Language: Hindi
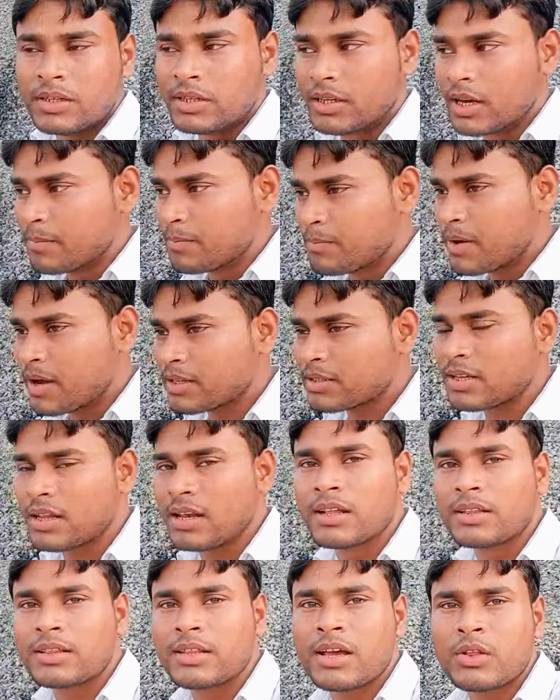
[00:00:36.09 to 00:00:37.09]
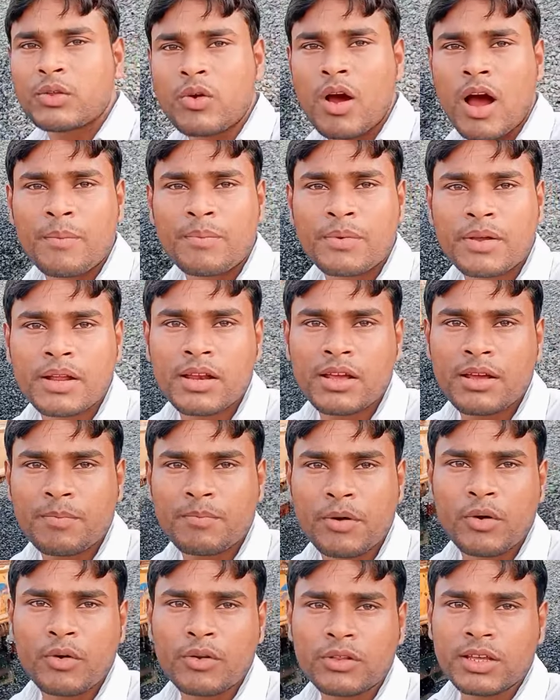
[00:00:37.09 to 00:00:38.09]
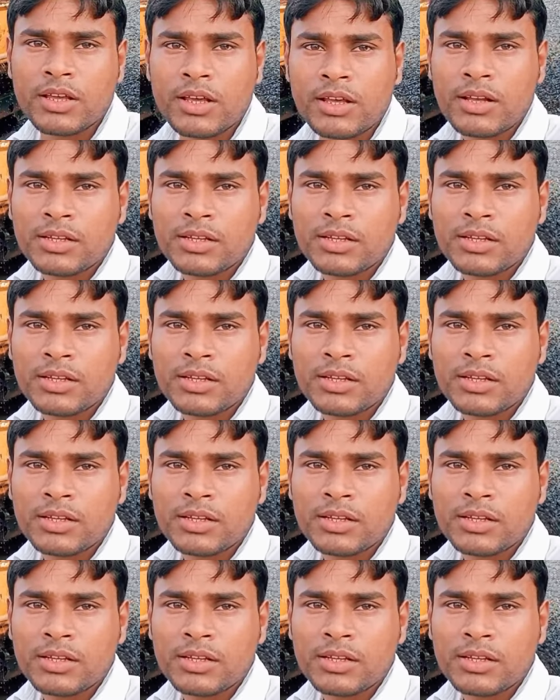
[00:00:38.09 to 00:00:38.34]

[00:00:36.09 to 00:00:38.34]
डम्फर से लेते हैं तो आपके लिए बहुत ही